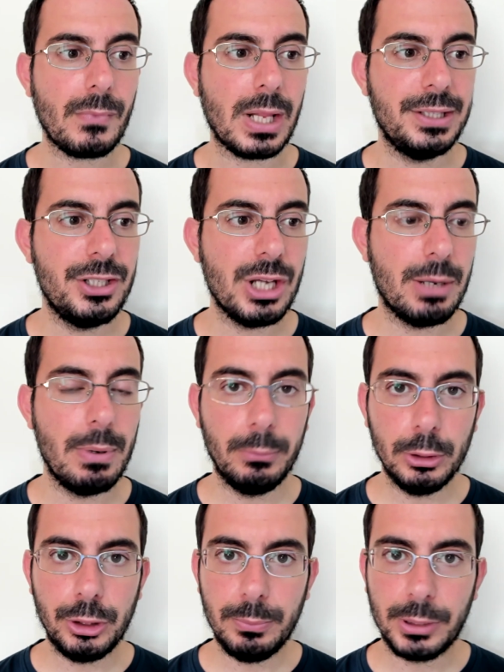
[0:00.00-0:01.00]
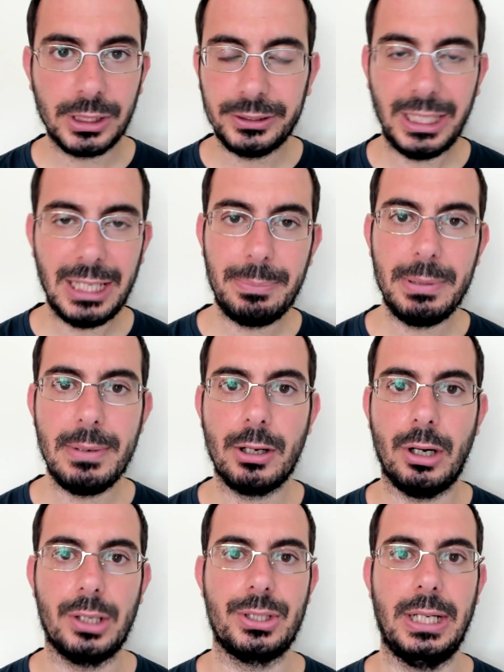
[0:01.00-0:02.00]
diciamo è molto importante la prima
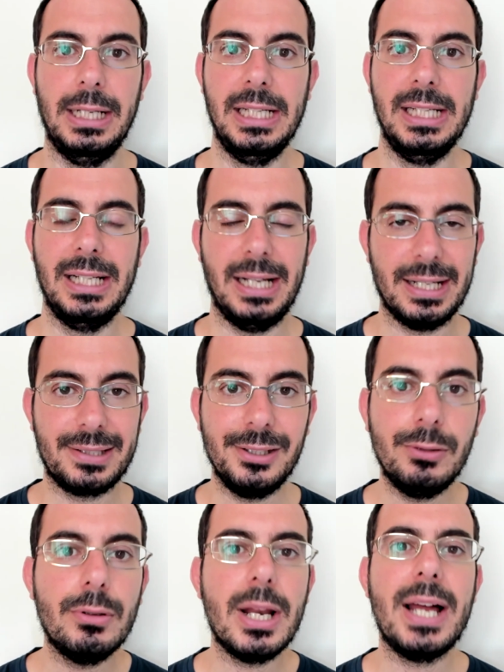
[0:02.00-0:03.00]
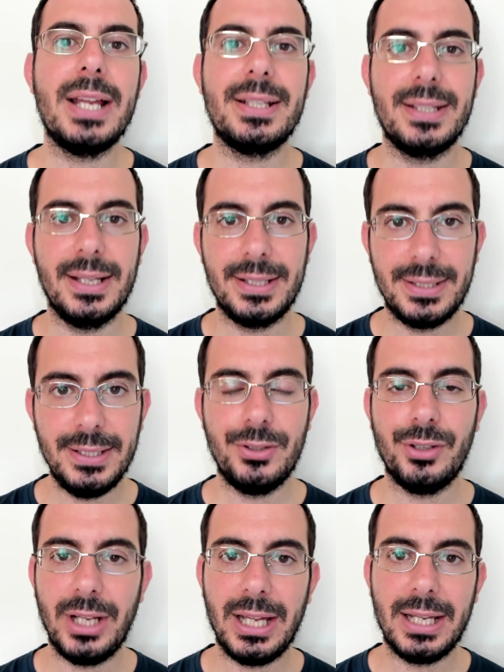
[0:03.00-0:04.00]
cosa assicurarsi e
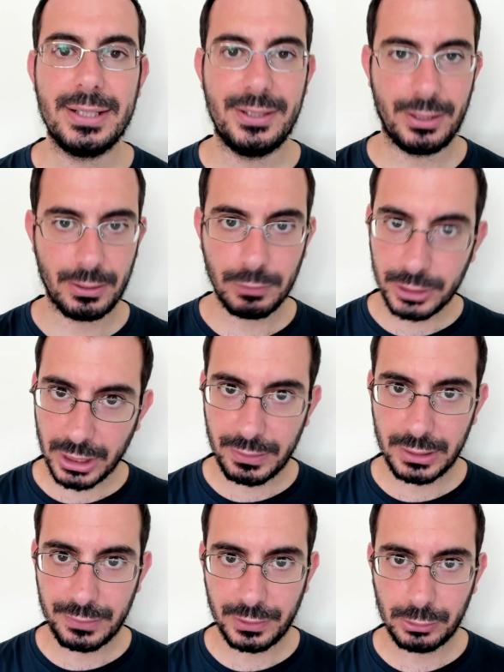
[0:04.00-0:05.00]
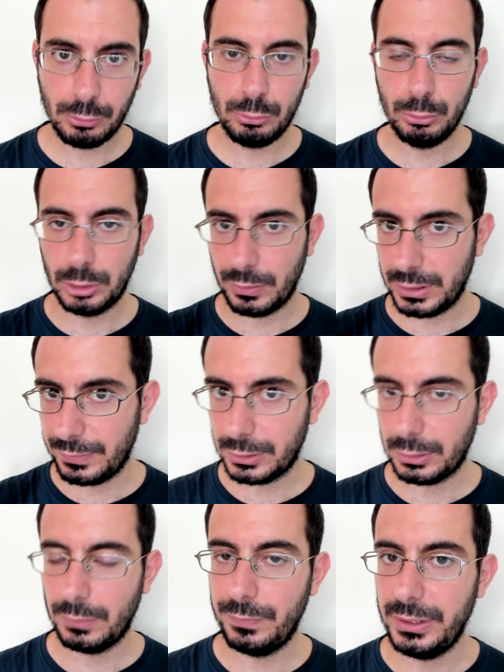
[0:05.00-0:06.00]
sincerarsi che una volta che avete fatto tutto avete
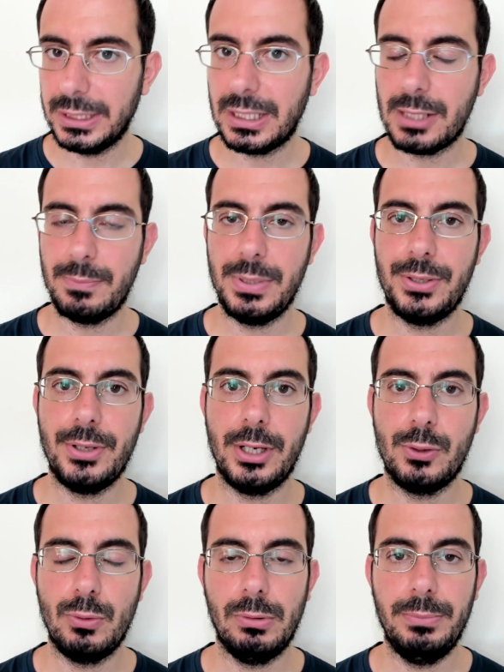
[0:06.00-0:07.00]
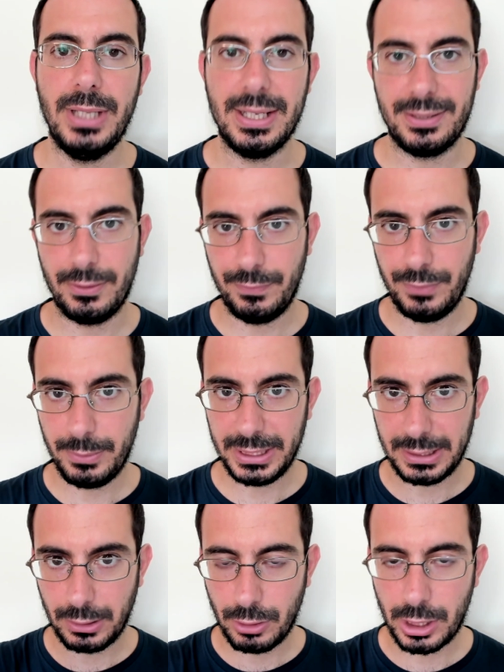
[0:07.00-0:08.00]
fatto avvia trasmissione su OBS
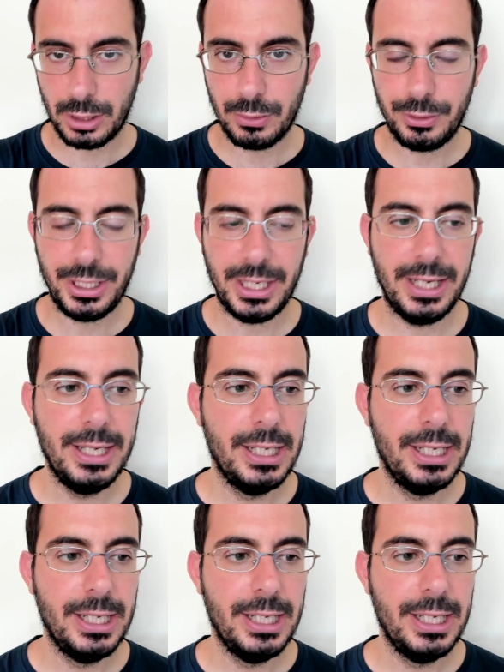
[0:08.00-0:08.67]
ovviamente ancora non è